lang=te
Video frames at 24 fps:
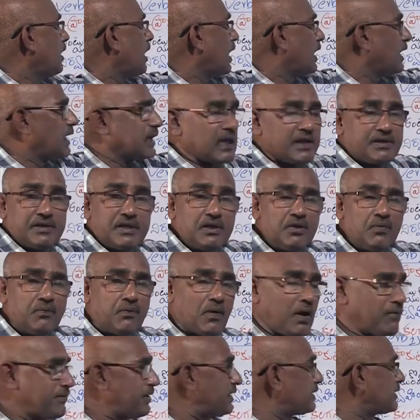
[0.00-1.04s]
అలాగే ఇంగ్
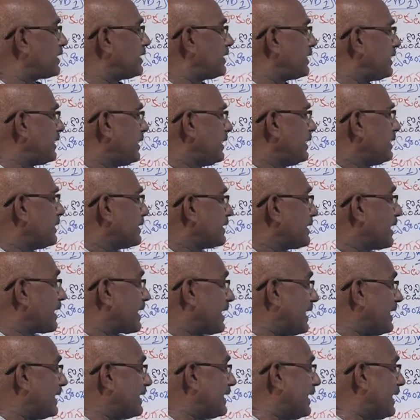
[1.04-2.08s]
ఫామ్ ఏంటండి
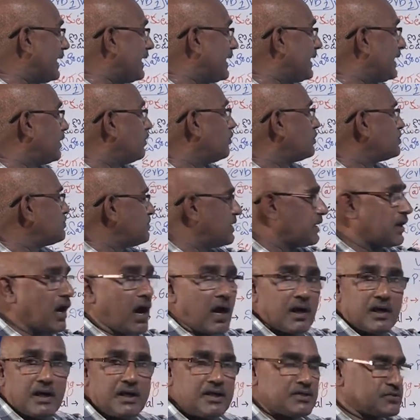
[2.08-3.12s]
క్లింగింగ్ మీకు
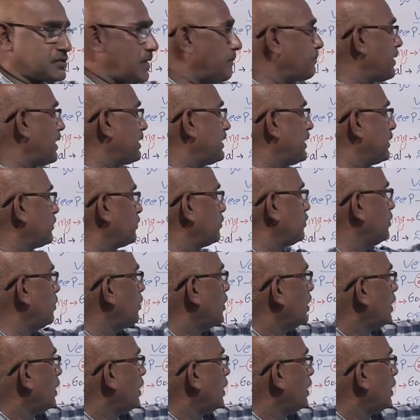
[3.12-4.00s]
ఆల్రెడీ చెప్పాను నేను